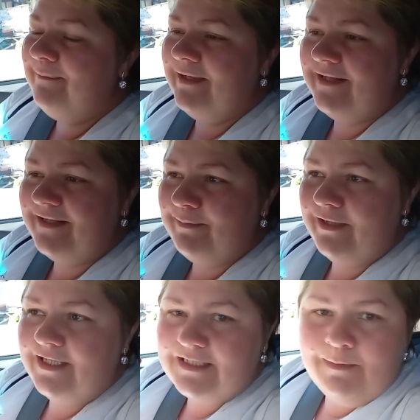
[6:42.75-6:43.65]
Мне надо
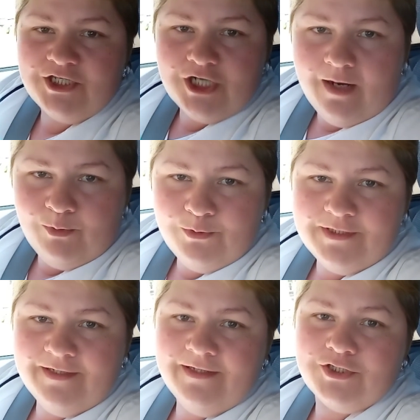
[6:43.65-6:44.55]
было, я сама шапку
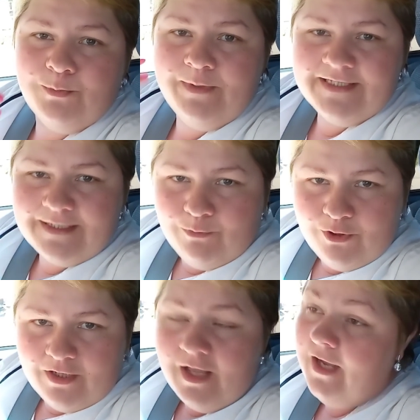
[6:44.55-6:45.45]
делала, чтобы мне
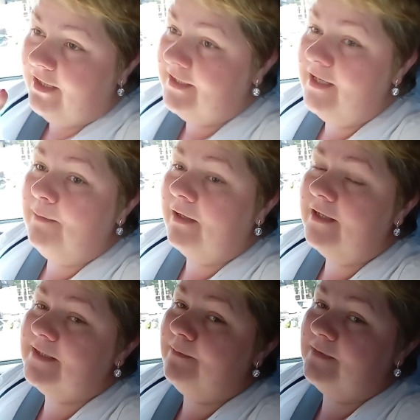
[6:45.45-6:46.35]
самой нравилось. Хотя я
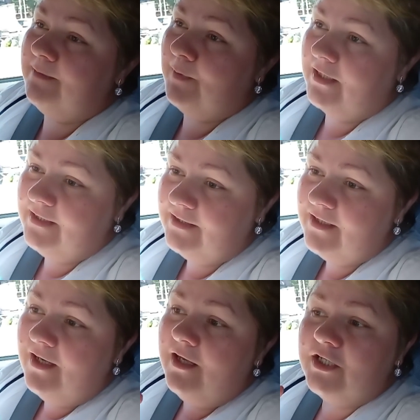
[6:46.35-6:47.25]
могла заплатить,
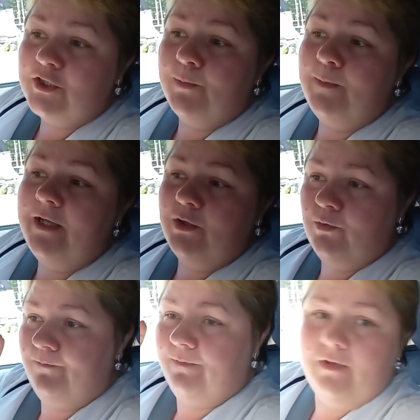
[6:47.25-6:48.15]
чтобы мне
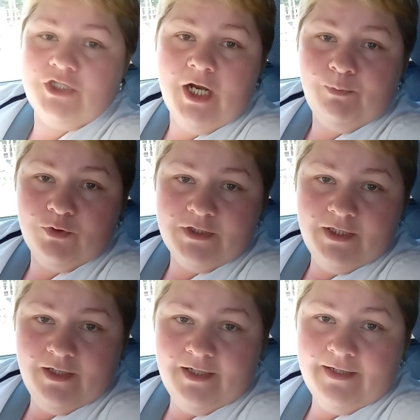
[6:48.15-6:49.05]
эту шапку
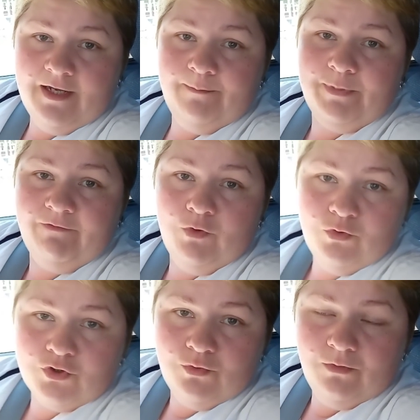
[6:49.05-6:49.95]
сделали, да,
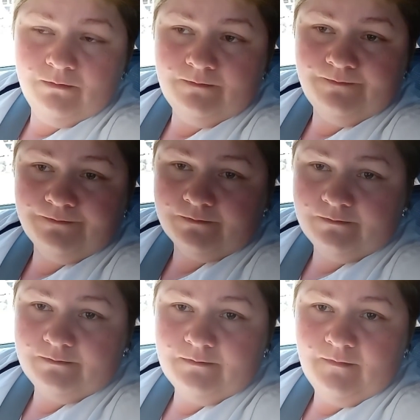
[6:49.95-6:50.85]
превьюшку,
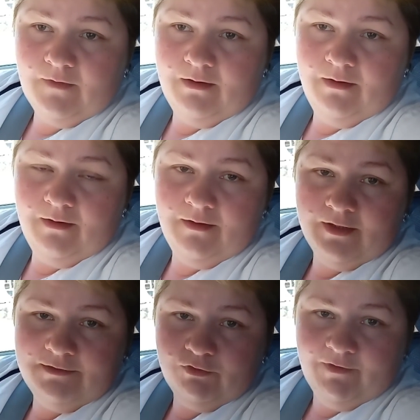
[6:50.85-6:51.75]
а,
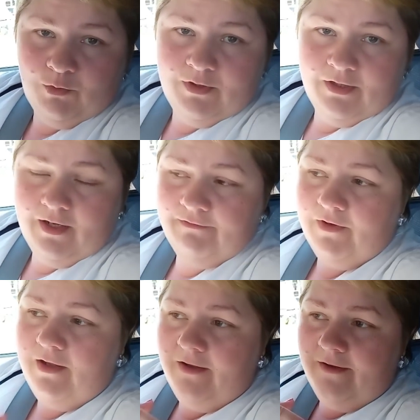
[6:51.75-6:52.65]
где вот Воронина Лайф.
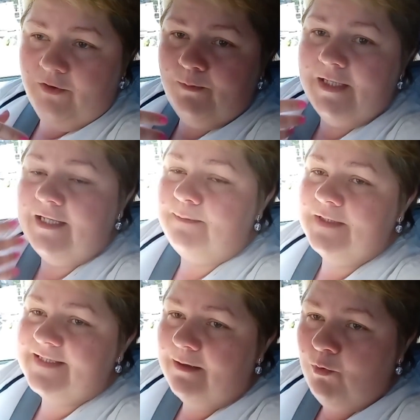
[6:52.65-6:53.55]
Но мне надо
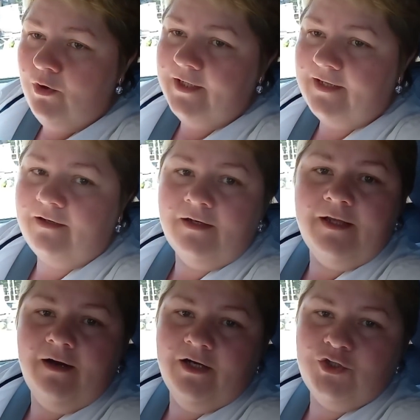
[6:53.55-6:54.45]
было самой и так, как
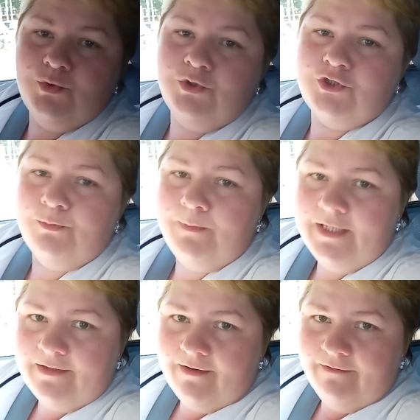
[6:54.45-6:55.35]
я хочу, и чтобы
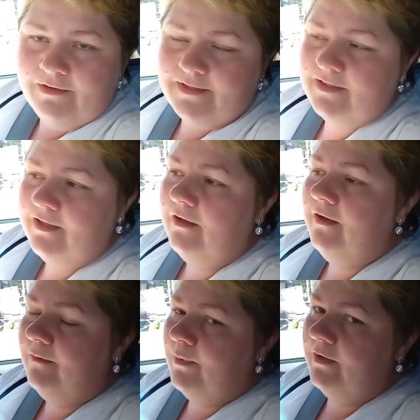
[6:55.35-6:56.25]
мне нравилось.
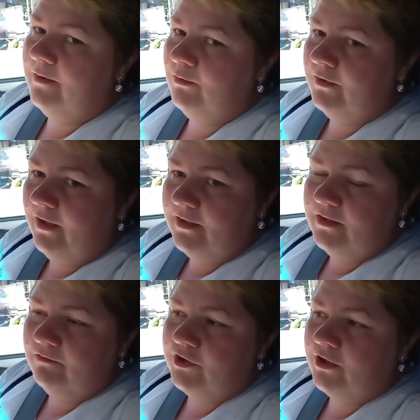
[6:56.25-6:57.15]
Поэтому да,
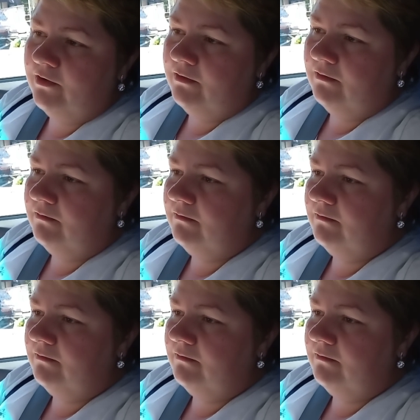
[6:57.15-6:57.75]
девочки.